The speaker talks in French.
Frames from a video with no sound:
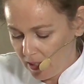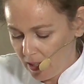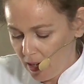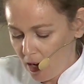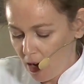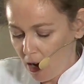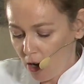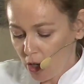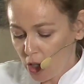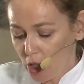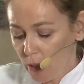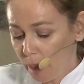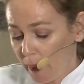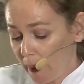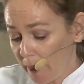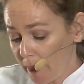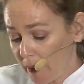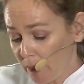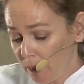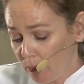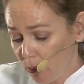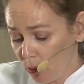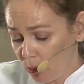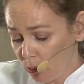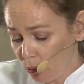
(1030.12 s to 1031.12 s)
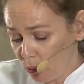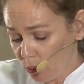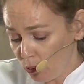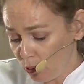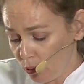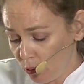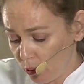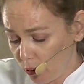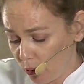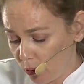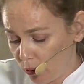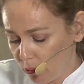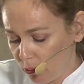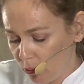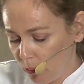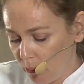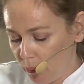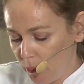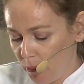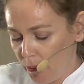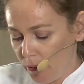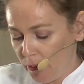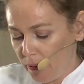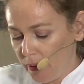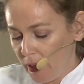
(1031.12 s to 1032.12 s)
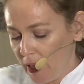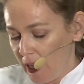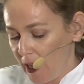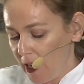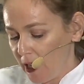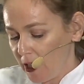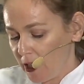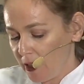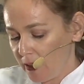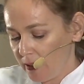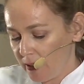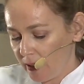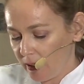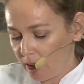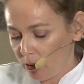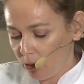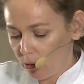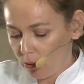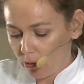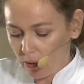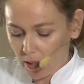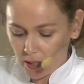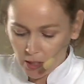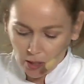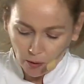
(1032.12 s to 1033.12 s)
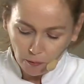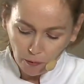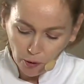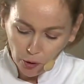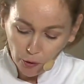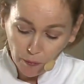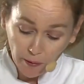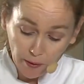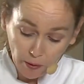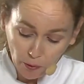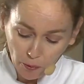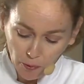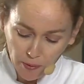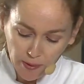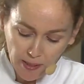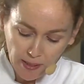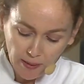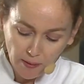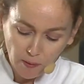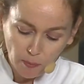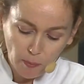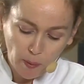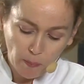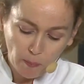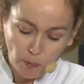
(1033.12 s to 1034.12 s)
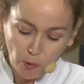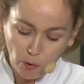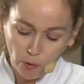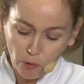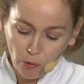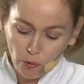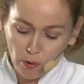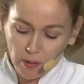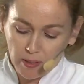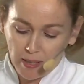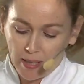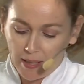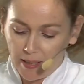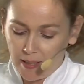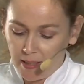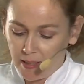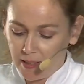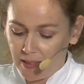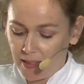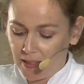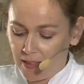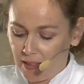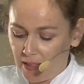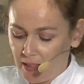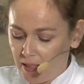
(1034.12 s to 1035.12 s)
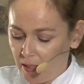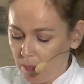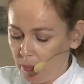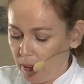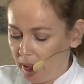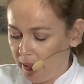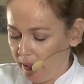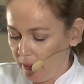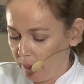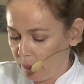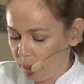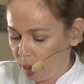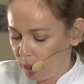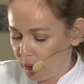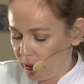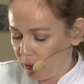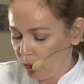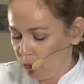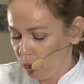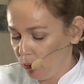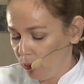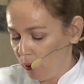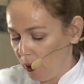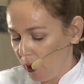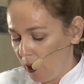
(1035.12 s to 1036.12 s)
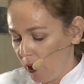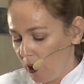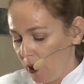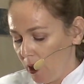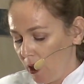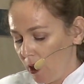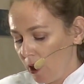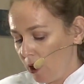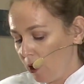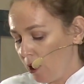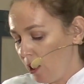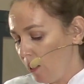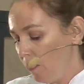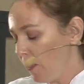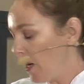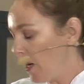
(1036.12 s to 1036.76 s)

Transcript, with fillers: Alors j'ai pas mis beaucoup de sucre non plus. J'essaye de, à chaque fois que je fais une recette, même dans le salé, d'équilibrer un peu les goûts. Comme